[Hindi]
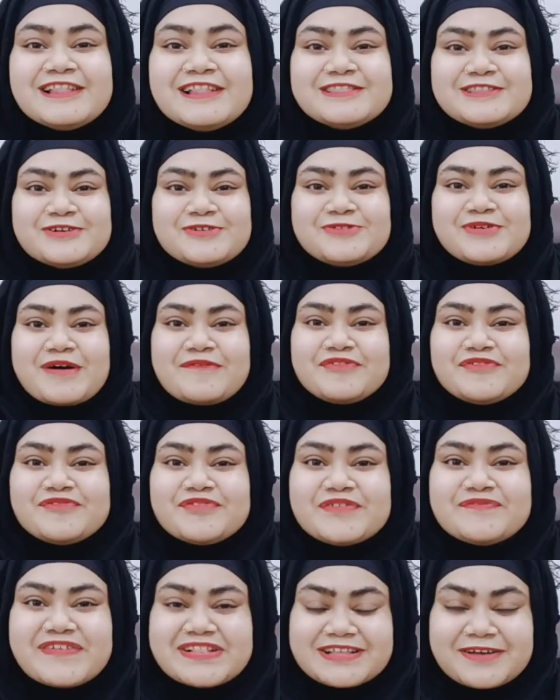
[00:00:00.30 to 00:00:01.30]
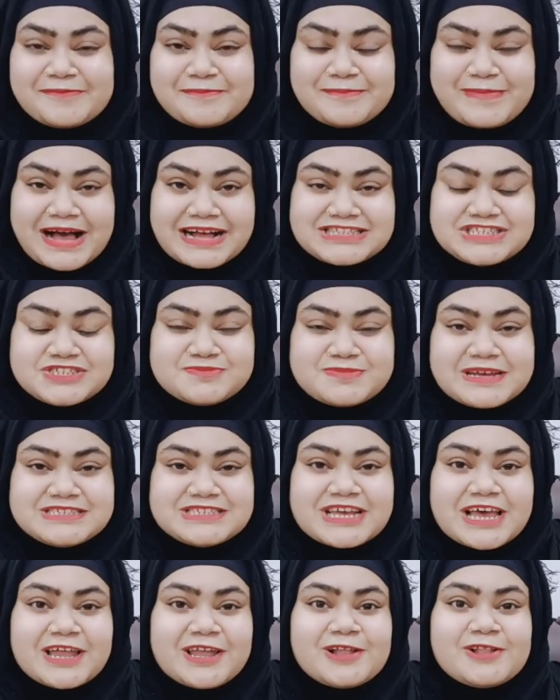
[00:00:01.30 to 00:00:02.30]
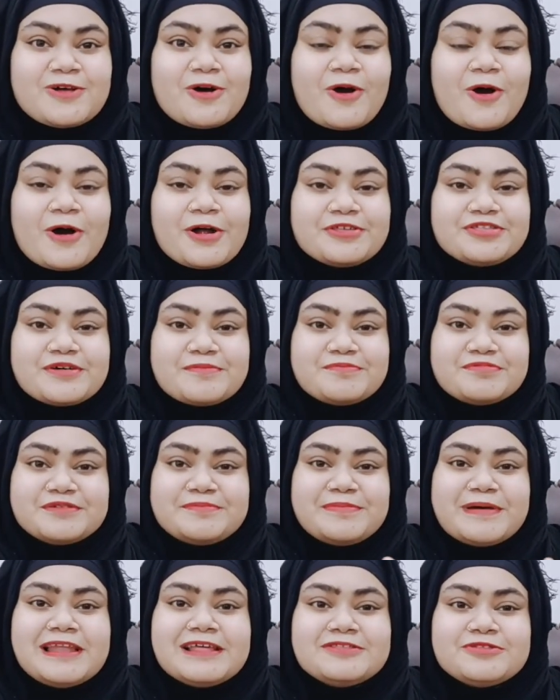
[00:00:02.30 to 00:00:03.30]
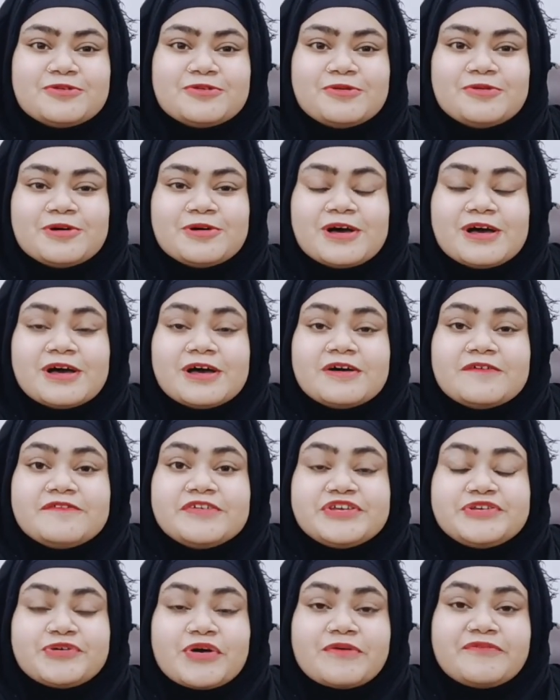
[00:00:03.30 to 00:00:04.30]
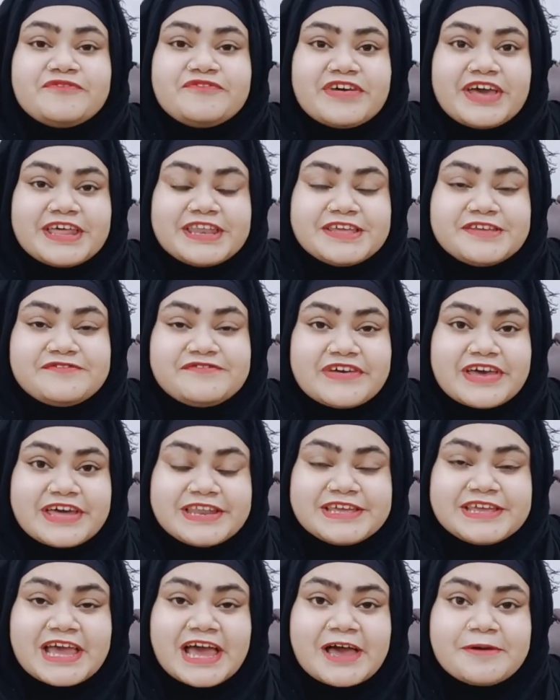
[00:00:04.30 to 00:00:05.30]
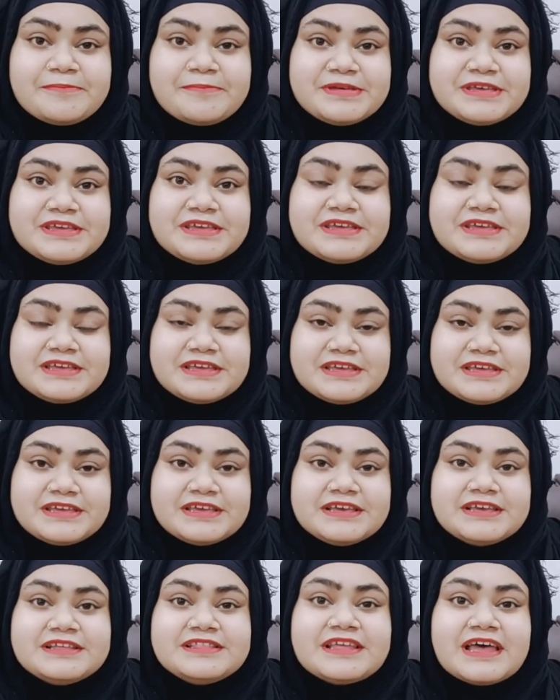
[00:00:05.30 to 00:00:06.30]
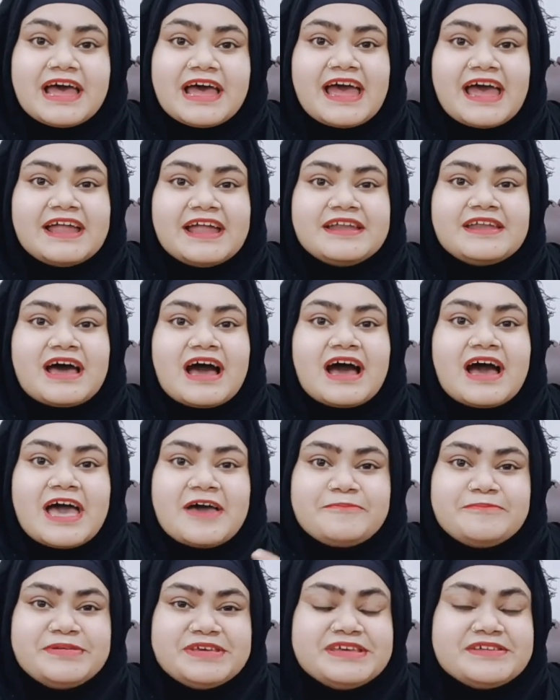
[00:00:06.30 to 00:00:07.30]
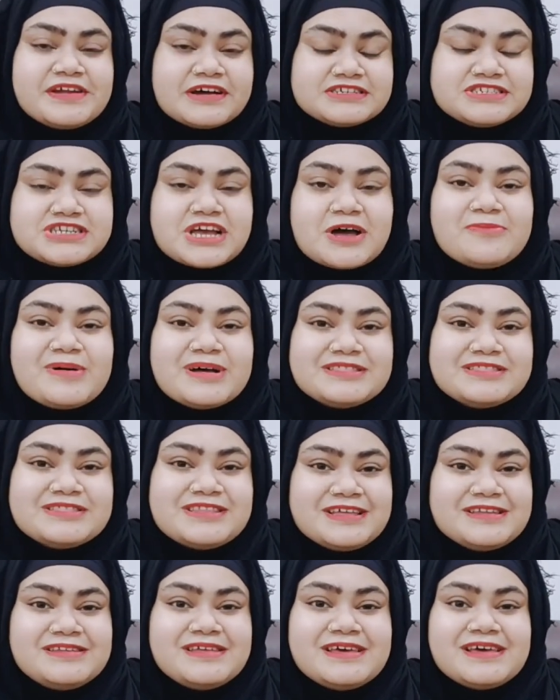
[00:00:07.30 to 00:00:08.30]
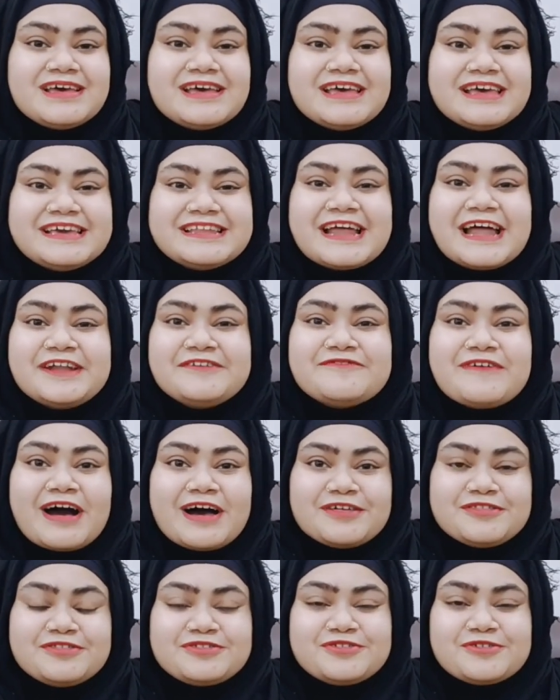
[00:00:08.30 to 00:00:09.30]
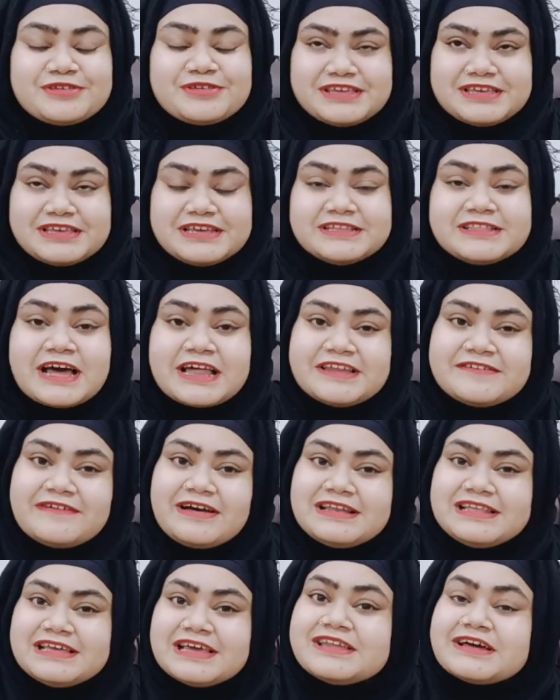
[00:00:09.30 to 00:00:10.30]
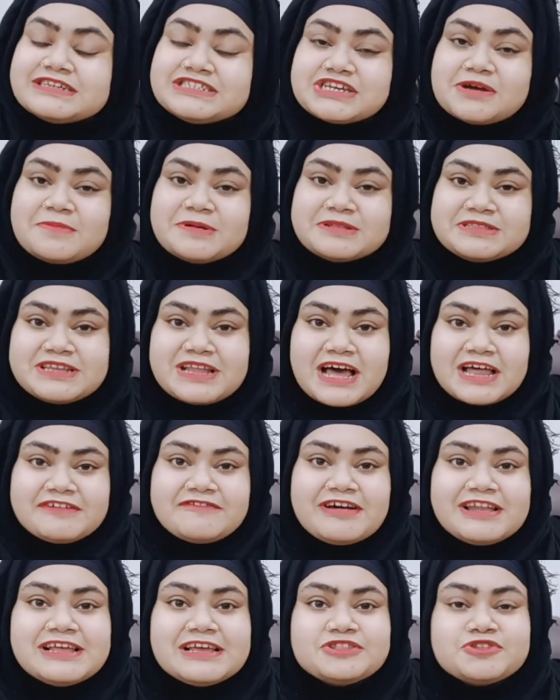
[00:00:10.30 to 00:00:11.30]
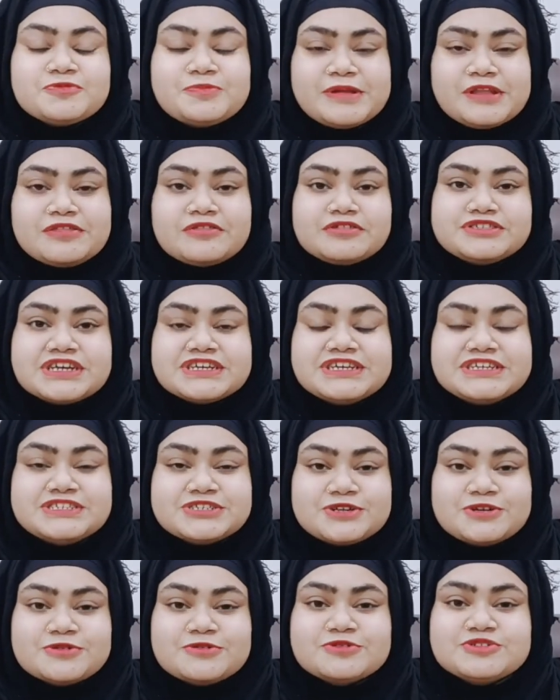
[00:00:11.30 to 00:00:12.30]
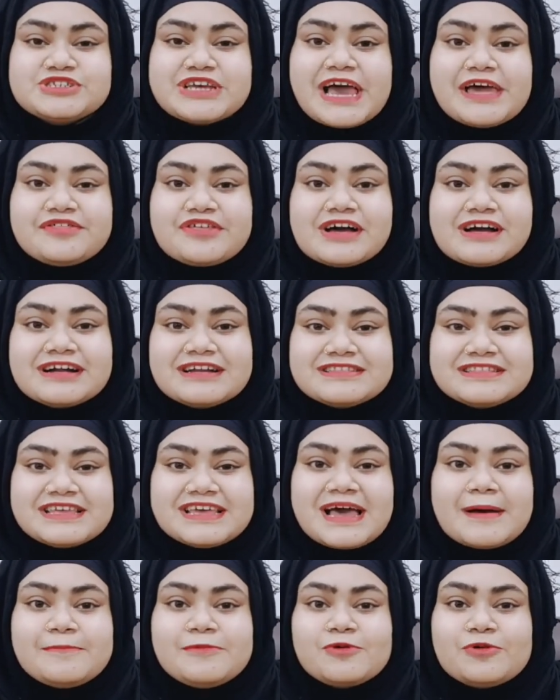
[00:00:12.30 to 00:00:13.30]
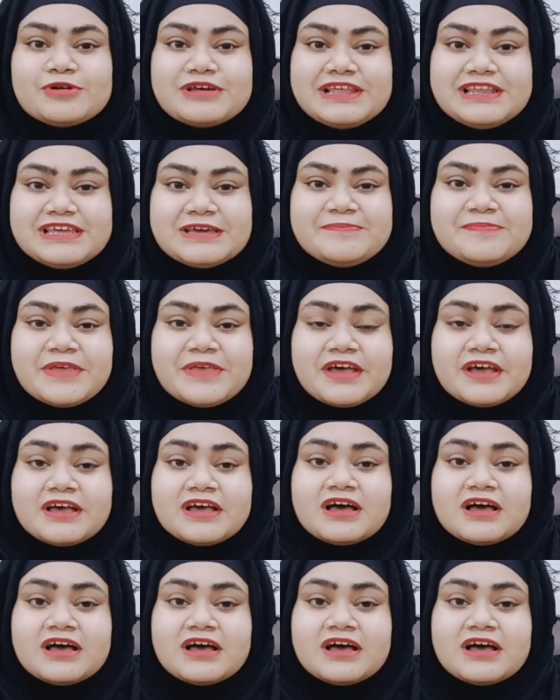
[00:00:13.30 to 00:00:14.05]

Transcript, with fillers: हेलो एवरीवन वेलकम बैक टू माय चैनल और सबसे पहले तो विश यू आर वेरी वेरी हैप्पी ईद एंड आ हैप्पी रक्षाबंधन इन एडवांस क्योंकि ईद आने वाली है रक्षाबंधन आने वाली है तो मैंने सोचा कि चलो कुछ ऐसा करते हैं आप लोगों के लिए